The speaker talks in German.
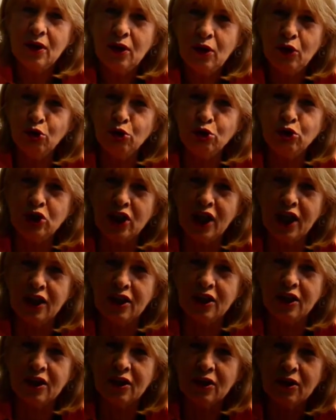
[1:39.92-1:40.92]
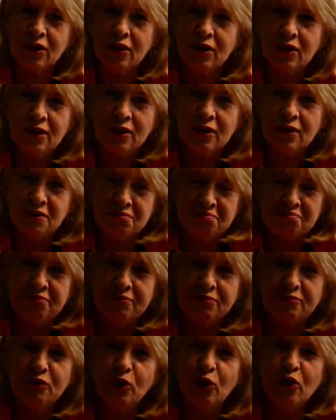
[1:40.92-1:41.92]
lustig,
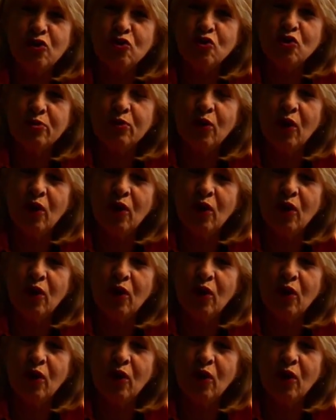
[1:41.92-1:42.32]
für alles zum